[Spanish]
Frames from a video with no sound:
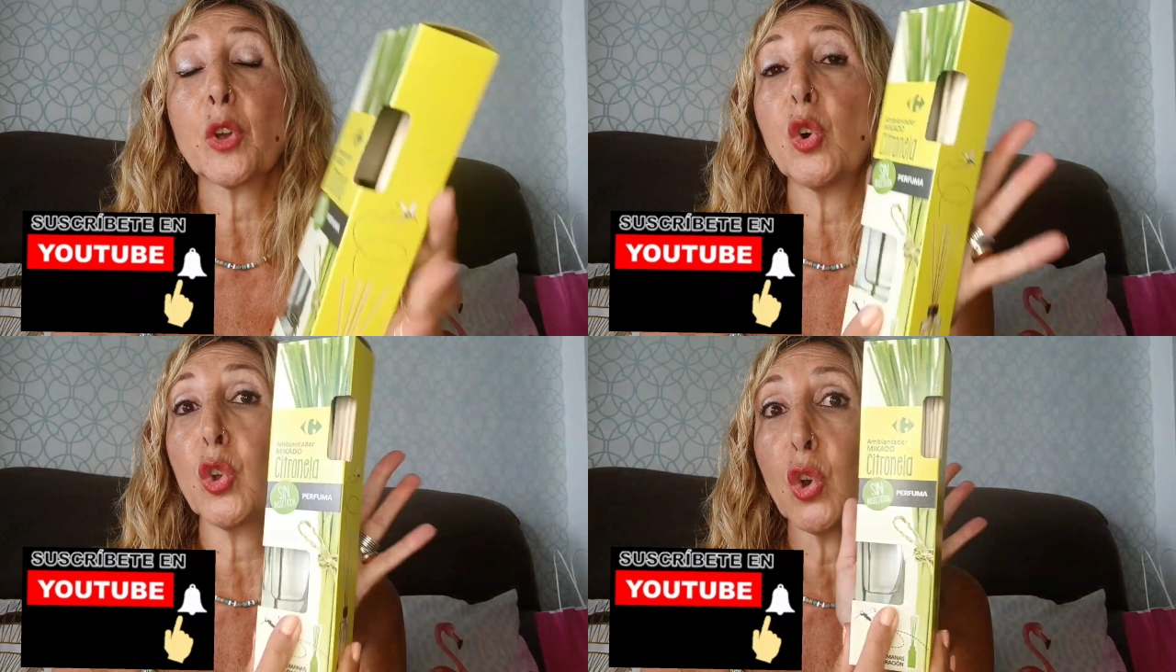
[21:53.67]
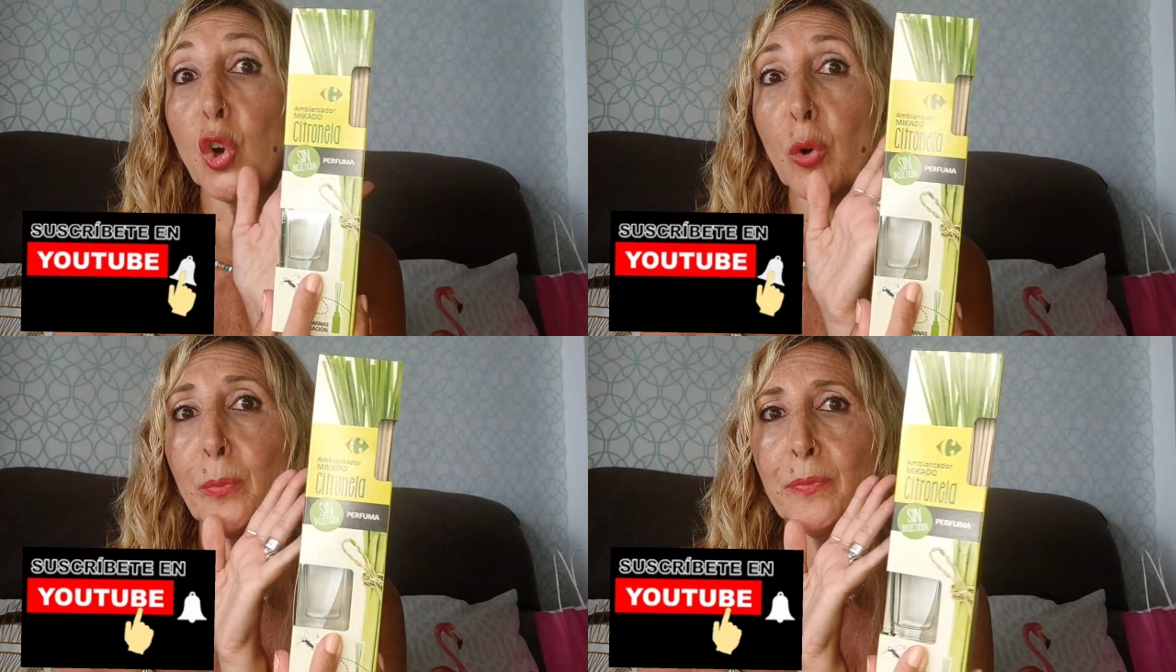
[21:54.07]
con
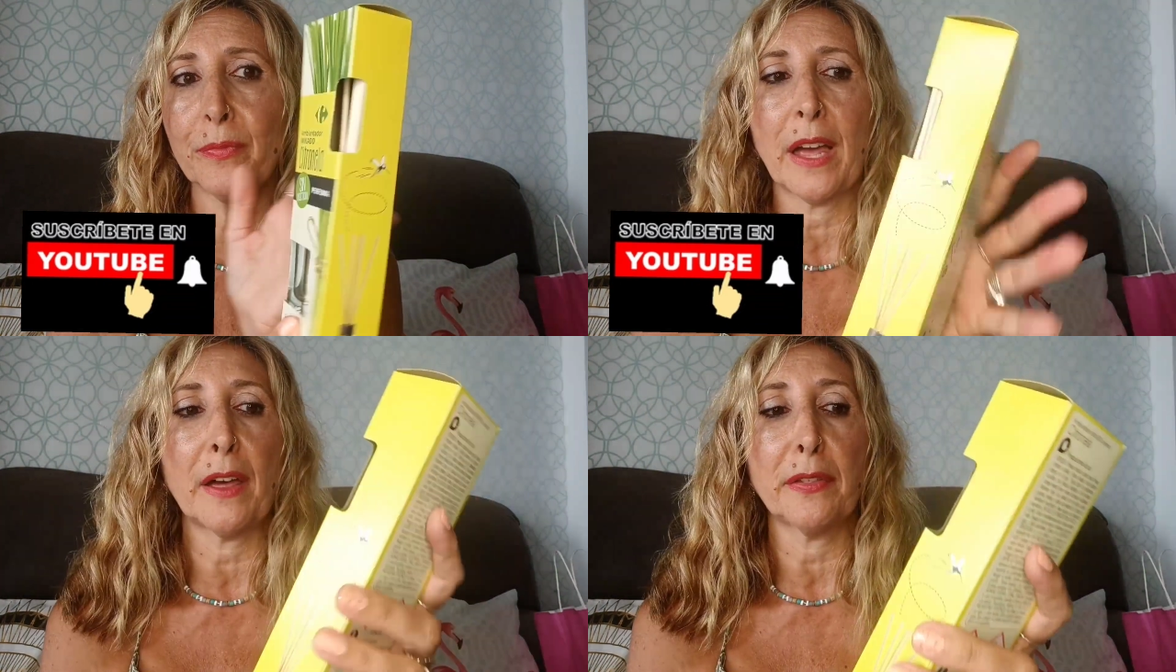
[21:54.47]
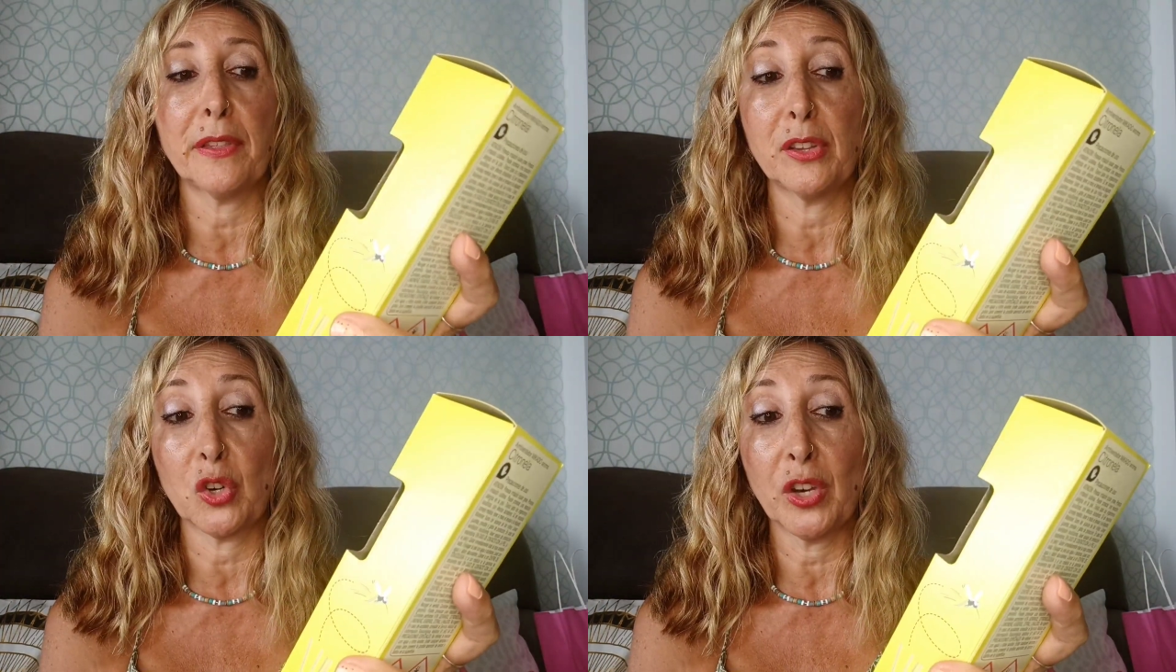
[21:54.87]
olor a
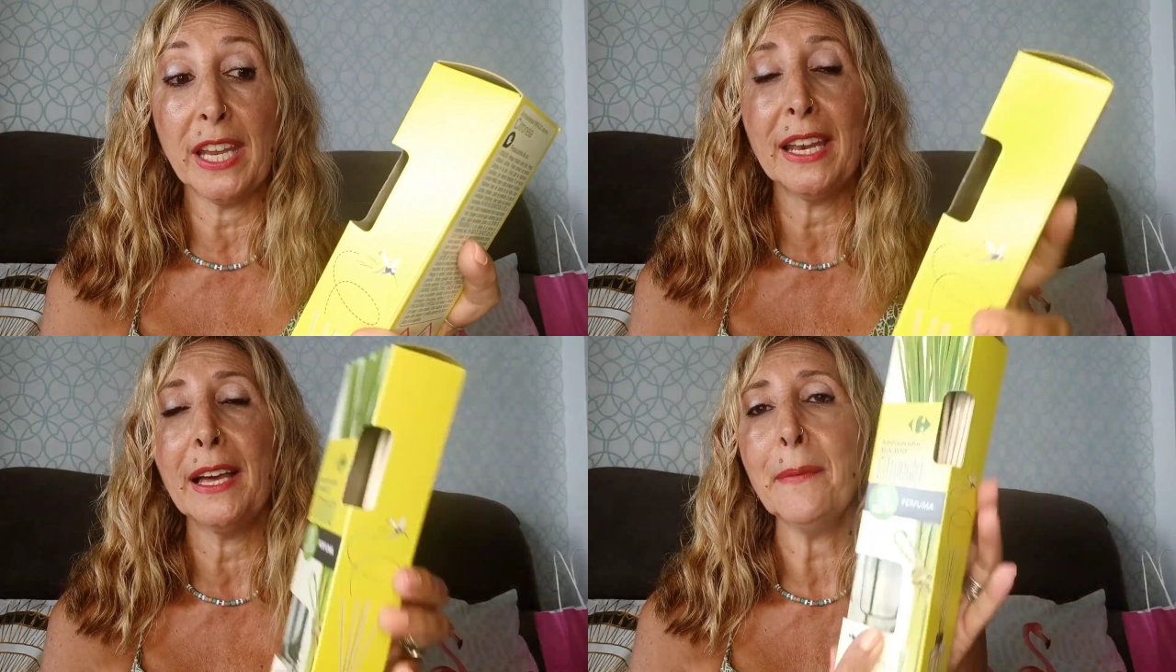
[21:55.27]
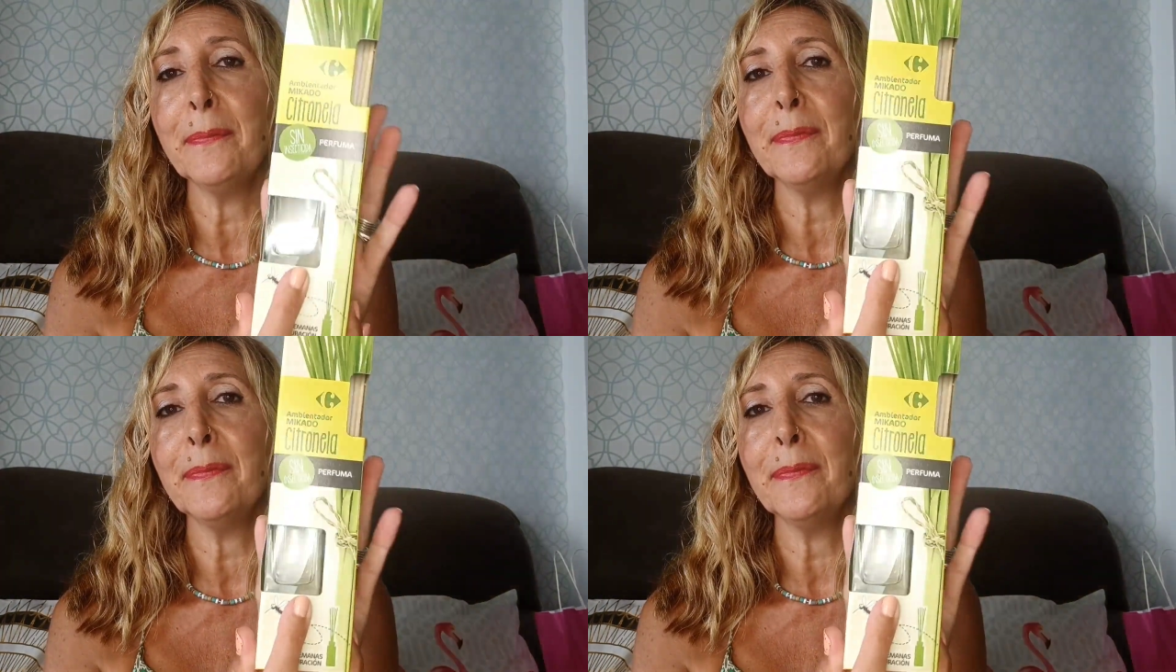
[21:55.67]
citronela,